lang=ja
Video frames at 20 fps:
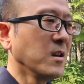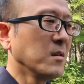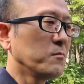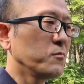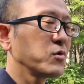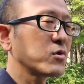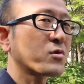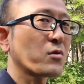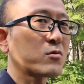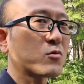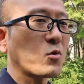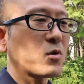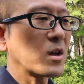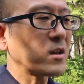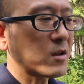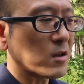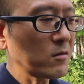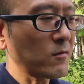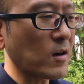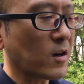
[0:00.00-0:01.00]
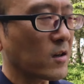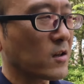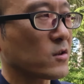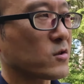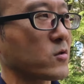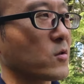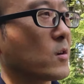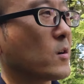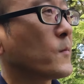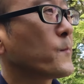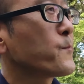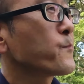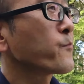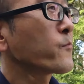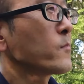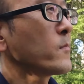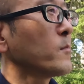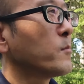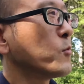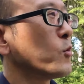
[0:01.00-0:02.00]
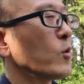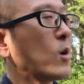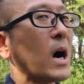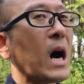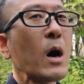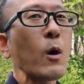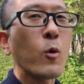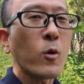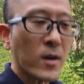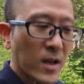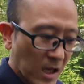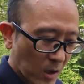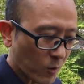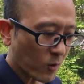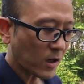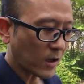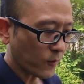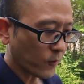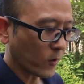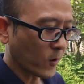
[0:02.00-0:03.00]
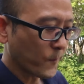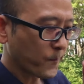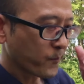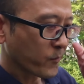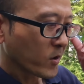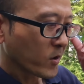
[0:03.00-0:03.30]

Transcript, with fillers: 無職をやってるわけですよもうアホなのかと